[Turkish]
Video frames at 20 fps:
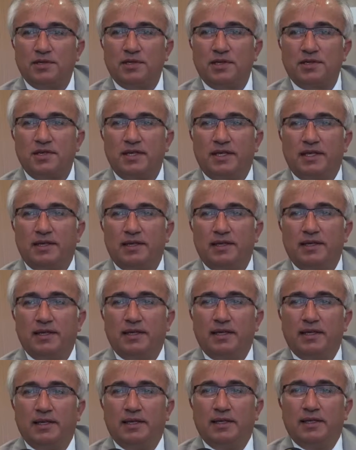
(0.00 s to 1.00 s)
Esasında
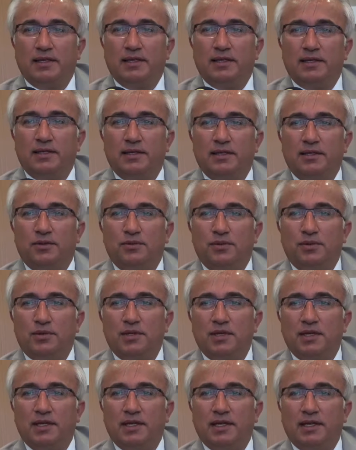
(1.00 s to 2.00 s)
e,
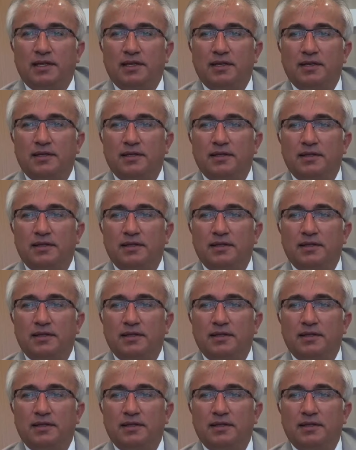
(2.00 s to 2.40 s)
Türkiye'de e,